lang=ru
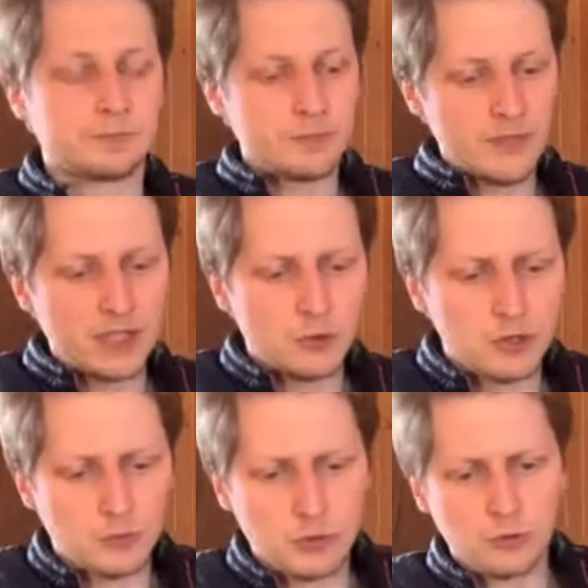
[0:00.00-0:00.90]
очень
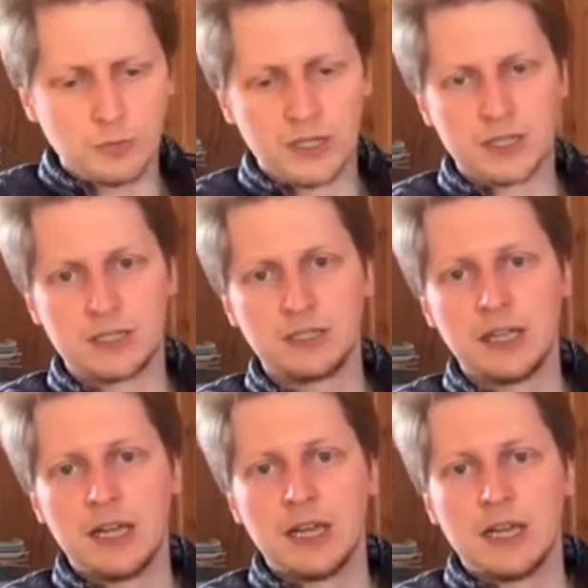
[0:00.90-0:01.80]
много он переносил
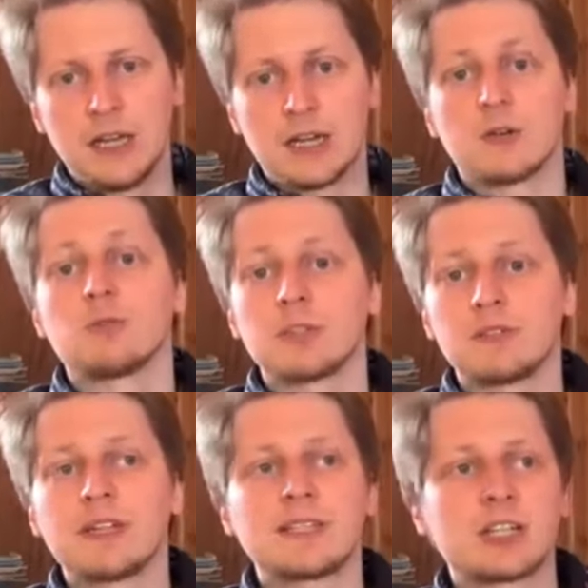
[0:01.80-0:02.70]
а он был
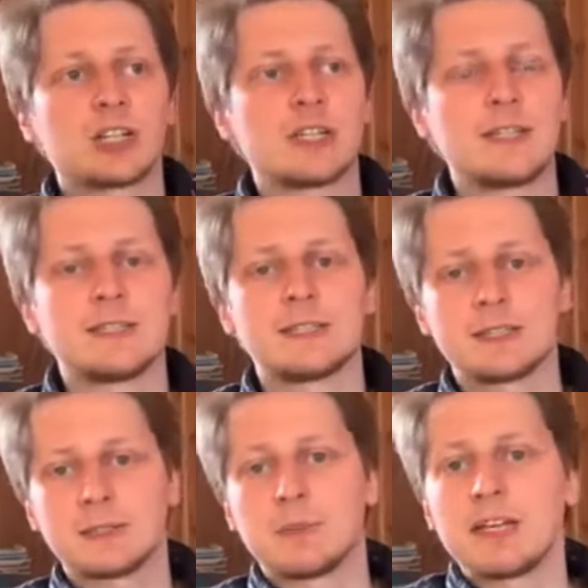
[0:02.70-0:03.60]
связан также и с
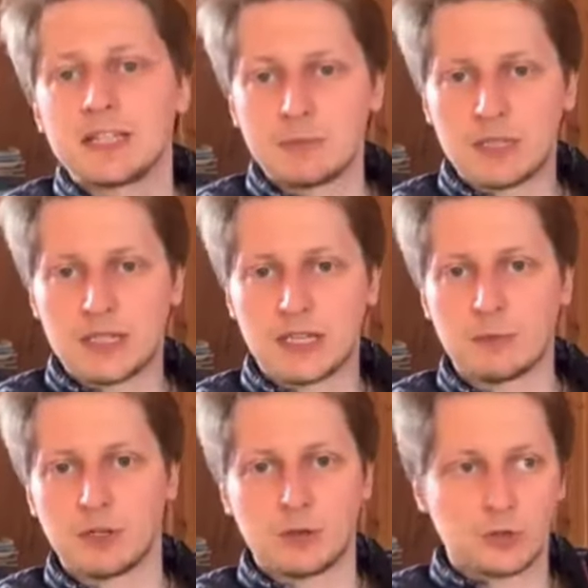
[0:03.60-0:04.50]
балетными театрами.
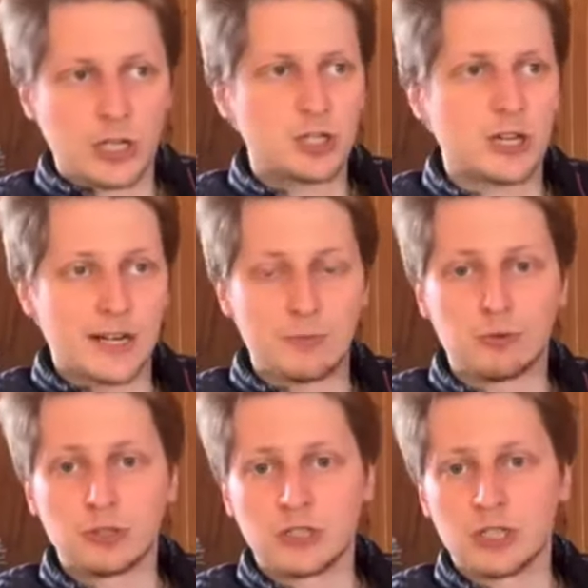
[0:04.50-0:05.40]
Он также
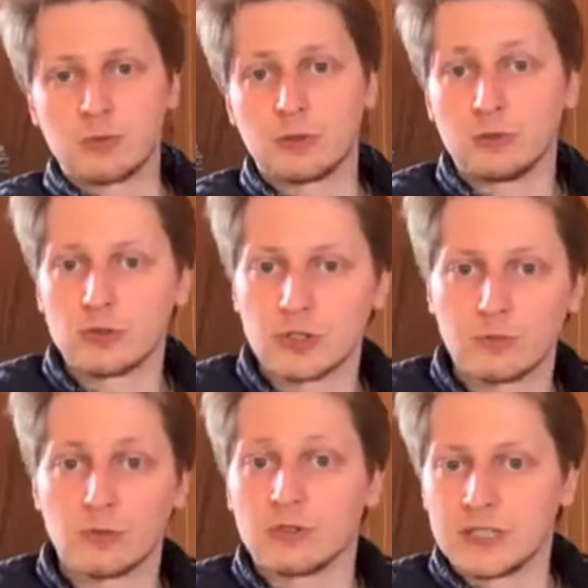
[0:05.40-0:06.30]
работал, даже был художественным
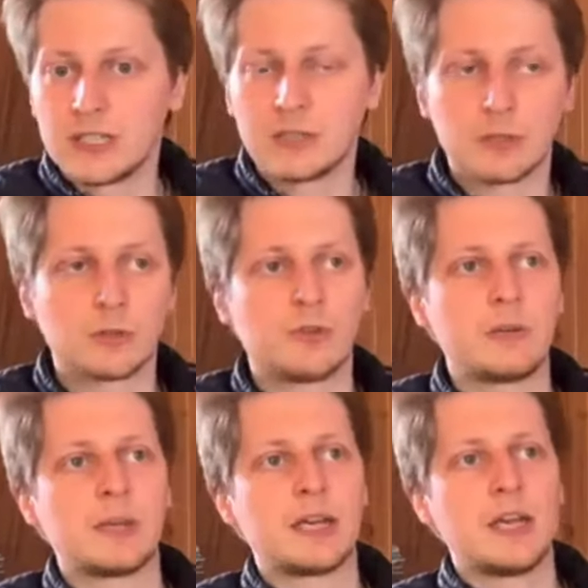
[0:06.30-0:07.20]
руководителем одно
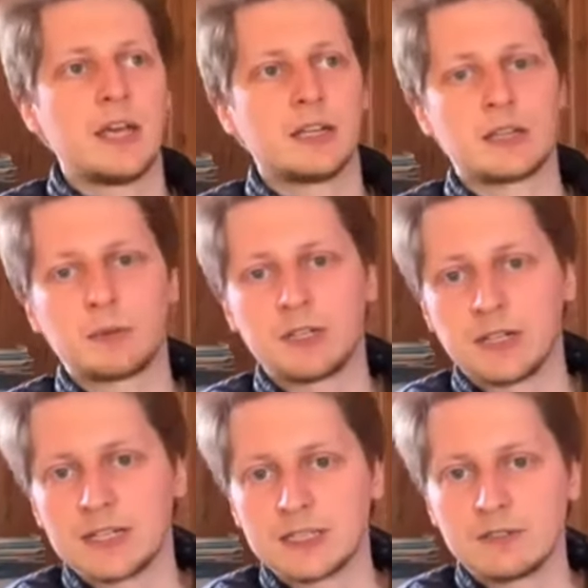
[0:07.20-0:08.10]
время там,
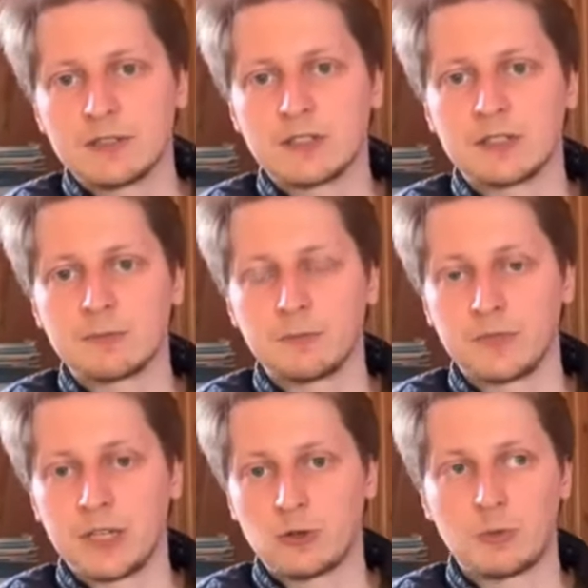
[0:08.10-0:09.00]
Ленинградского
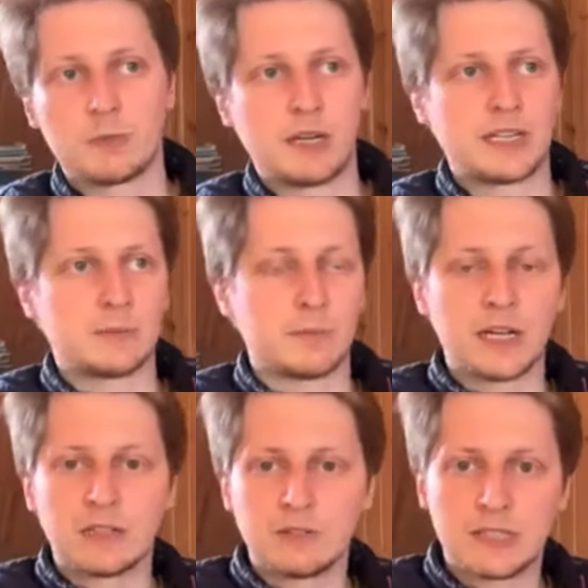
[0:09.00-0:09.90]
театра оперы балета,
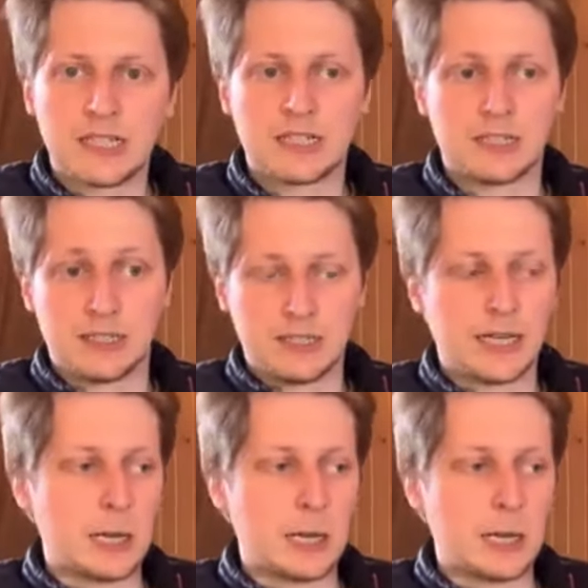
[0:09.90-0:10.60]
Малого театра и так далее.